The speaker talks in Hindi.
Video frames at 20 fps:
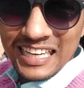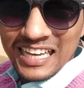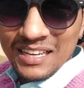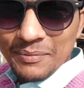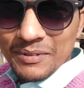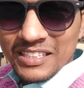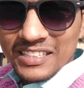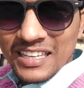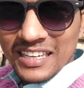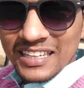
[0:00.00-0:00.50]
यहाँ
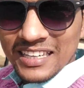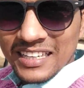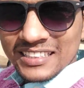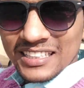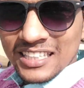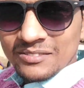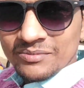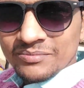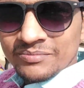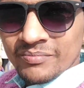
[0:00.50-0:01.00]
पे लिया गया
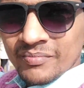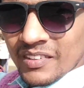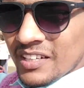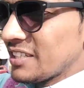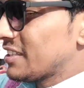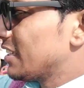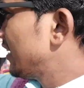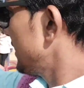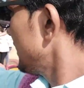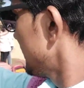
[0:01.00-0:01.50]
था
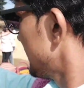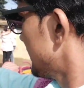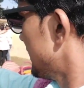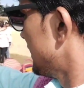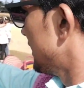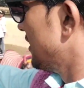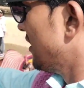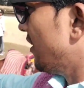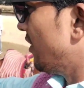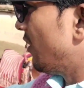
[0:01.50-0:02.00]
इधर
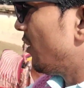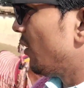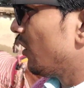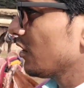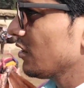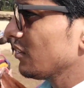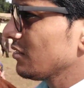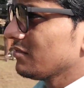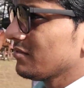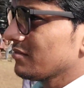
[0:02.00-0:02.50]

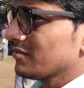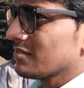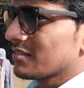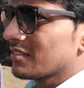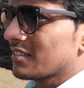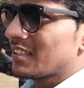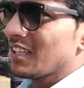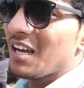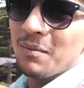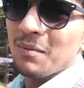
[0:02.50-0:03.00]
और
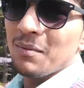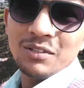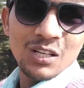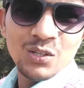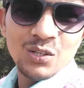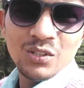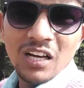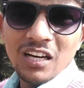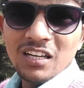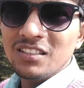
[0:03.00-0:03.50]
क्या
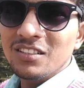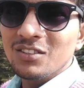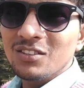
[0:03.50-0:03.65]
बताऊँ यार